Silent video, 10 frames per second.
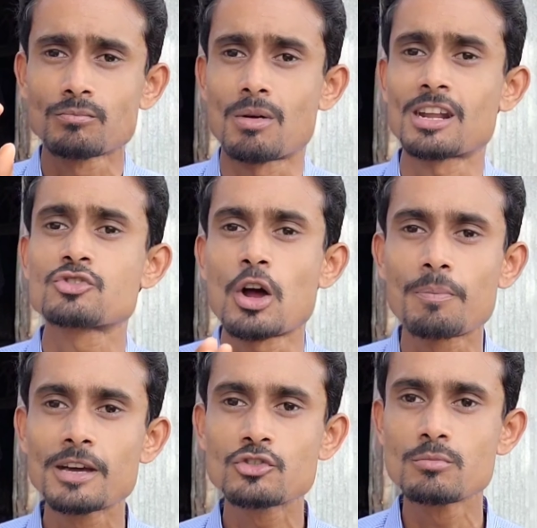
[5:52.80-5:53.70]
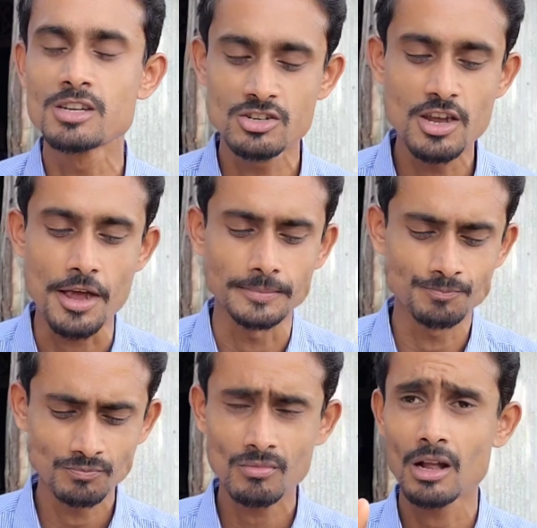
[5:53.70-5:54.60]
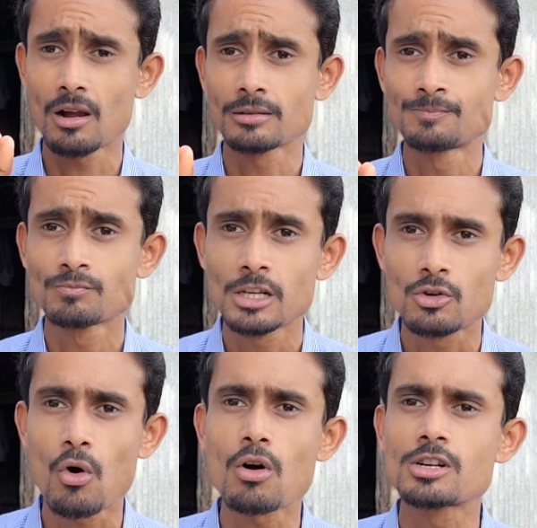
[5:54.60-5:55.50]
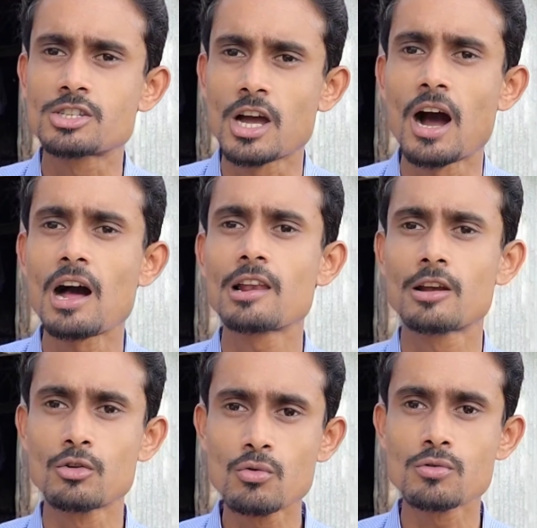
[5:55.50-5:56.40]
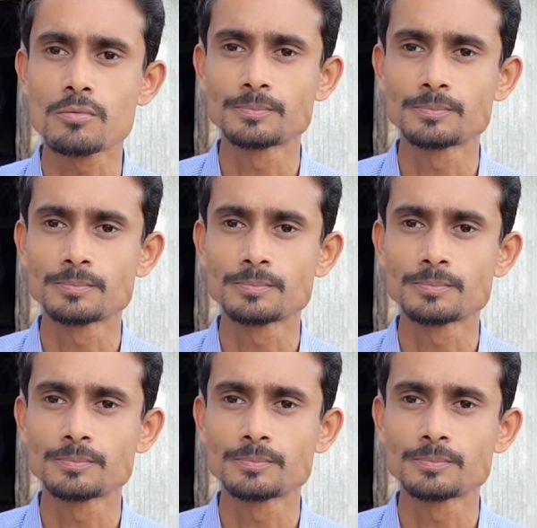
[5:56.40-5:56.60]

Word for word: মানে সব কিছু মিশিয়ে টক ঝাল নুন